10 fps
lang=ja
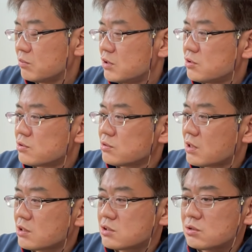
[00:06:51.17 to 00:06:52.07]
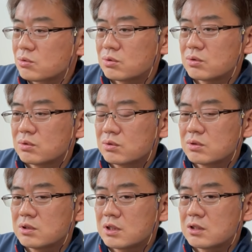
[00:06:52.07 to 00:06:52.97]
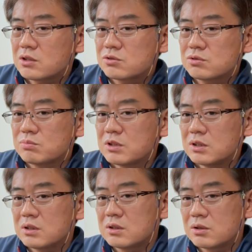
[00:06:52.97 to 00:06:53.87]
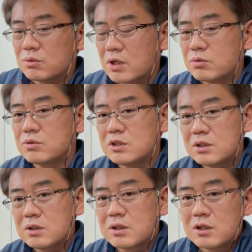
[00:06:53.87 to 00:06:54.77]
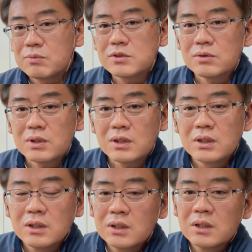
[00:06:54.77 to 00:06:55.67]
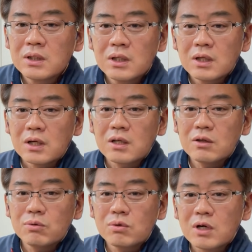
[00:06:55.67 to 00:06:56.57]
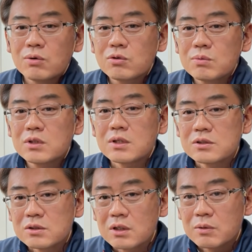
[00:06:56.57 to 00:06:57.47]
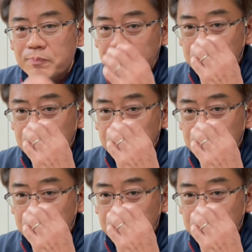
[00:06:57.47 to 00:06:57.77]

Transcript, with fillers: 28の 70mm の F2 ってありますよねあれを買おうと思ってたんですね